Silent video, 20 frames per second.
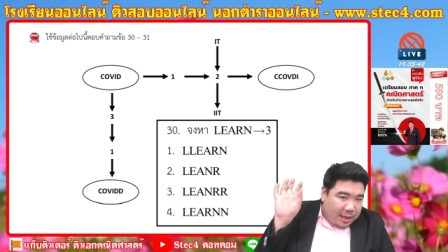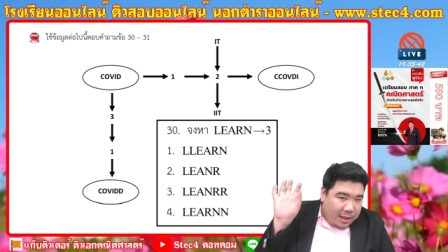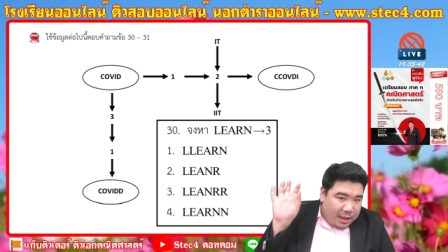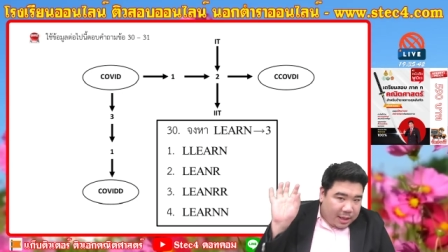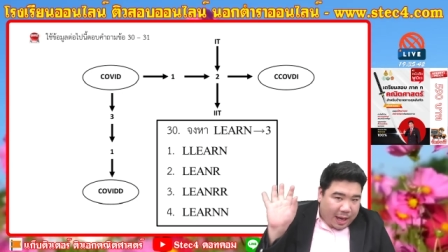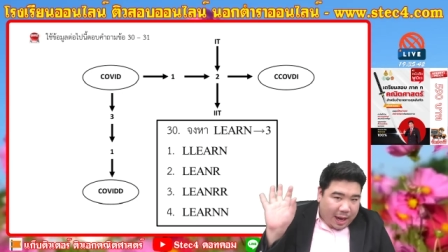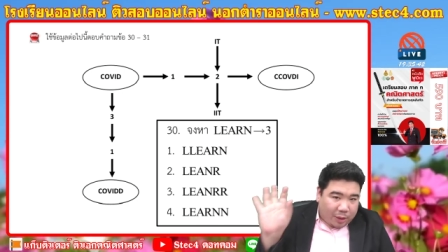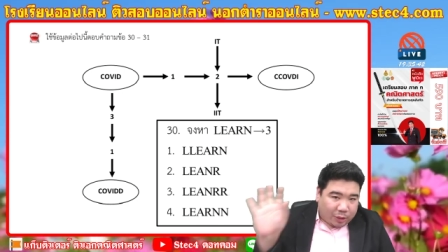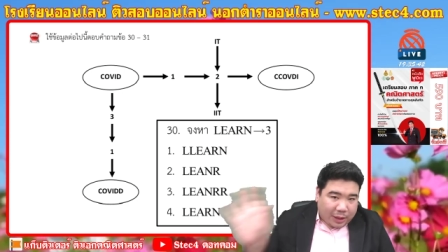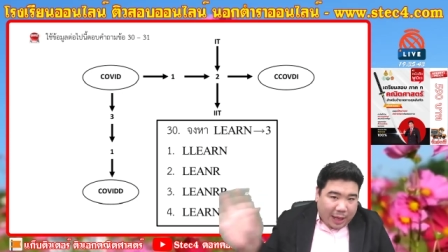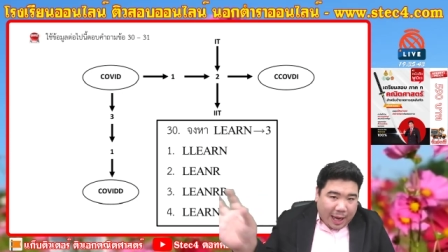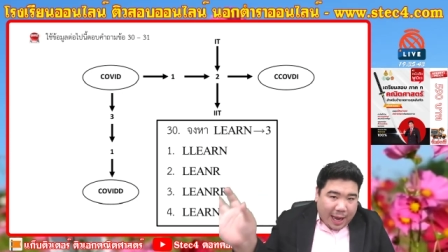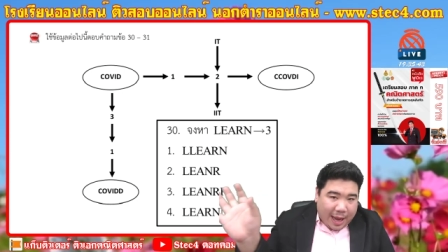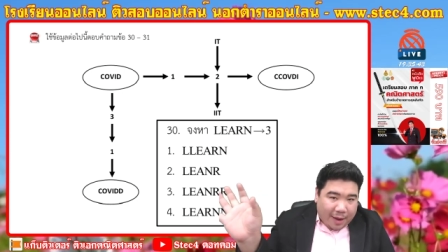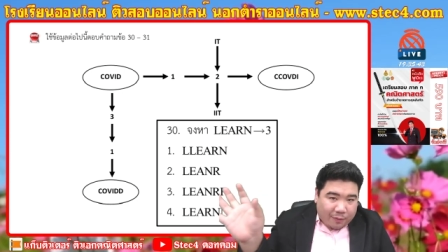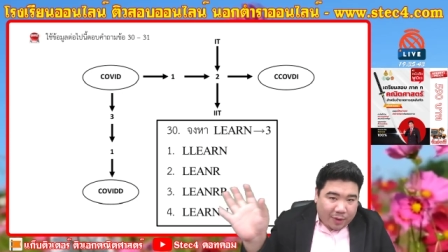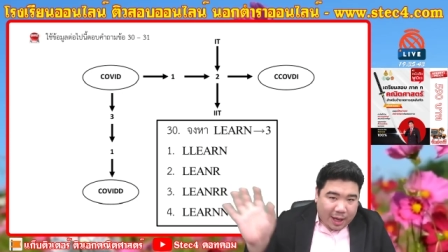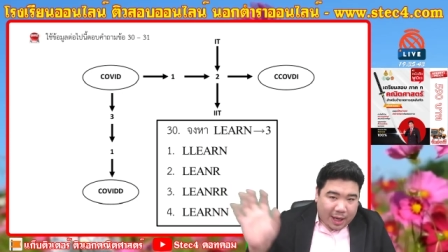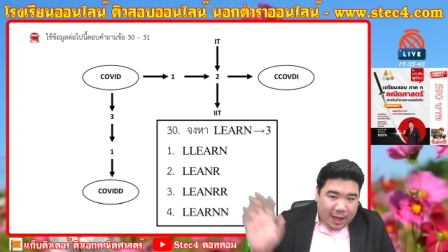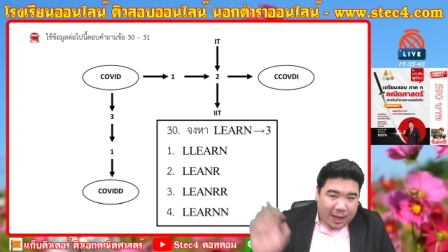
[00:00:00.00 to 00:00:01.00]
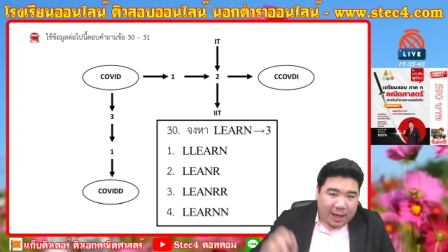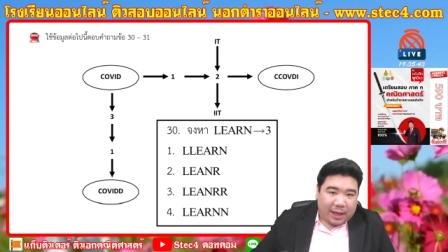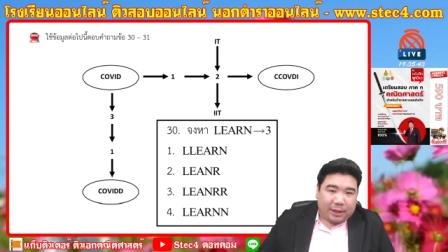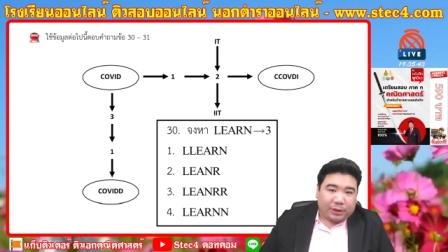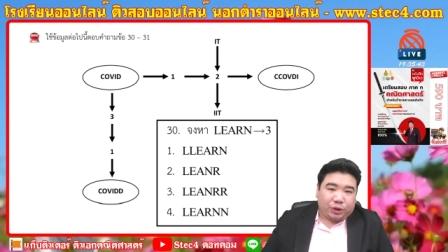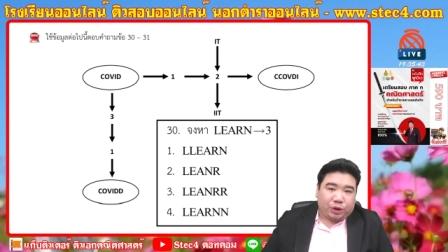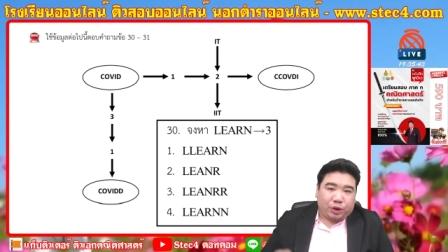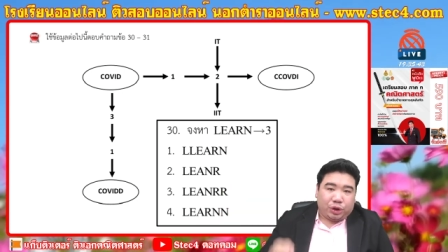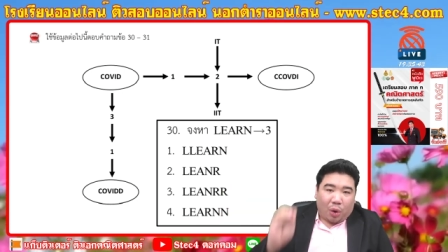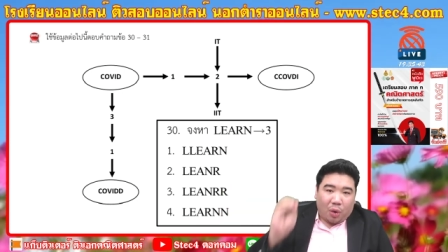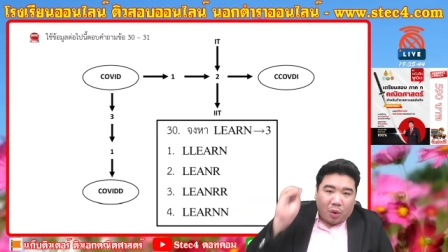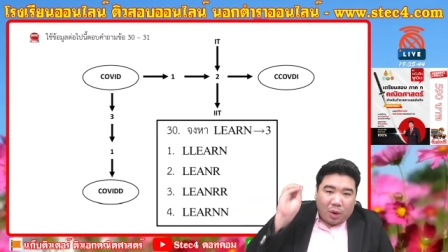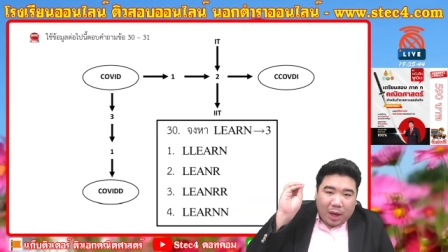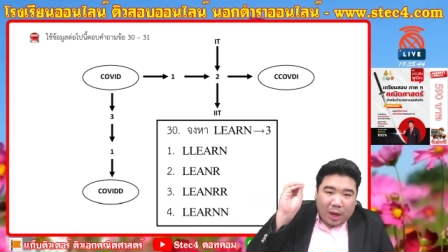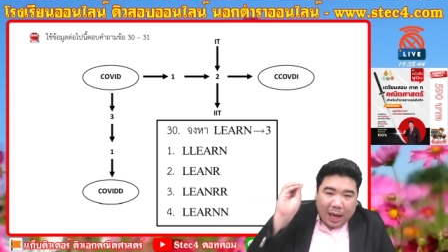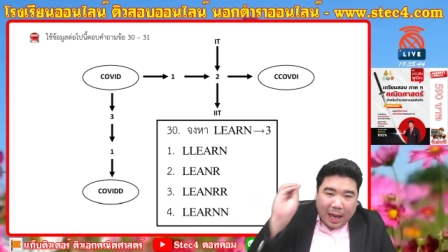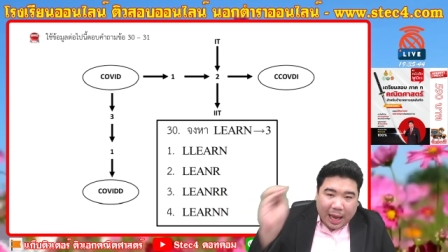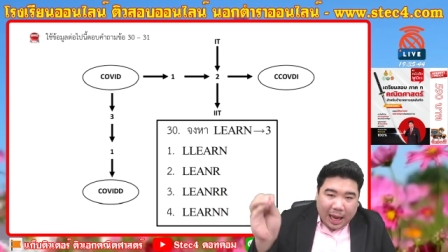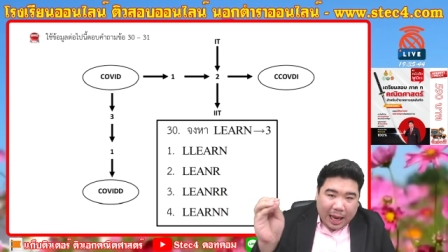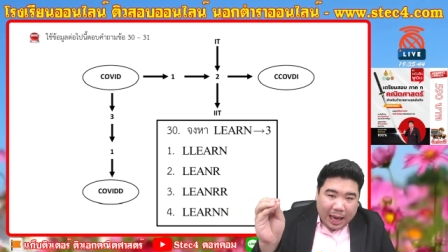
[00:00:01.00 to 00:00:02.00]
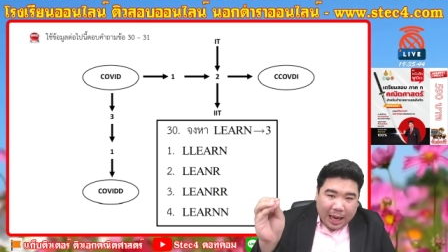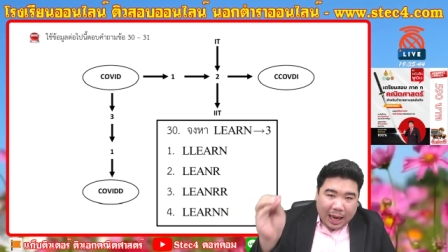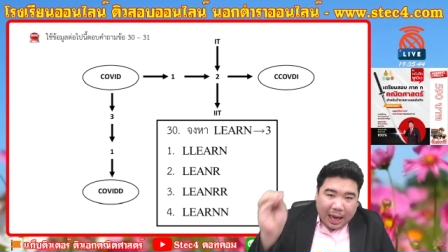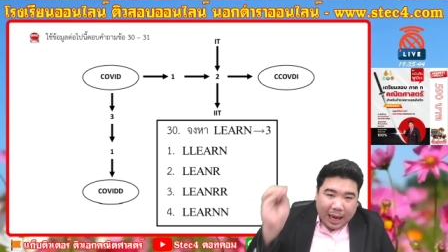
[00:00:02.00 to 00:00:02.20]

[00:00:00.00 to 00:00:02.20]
เขาถามว่าจงหา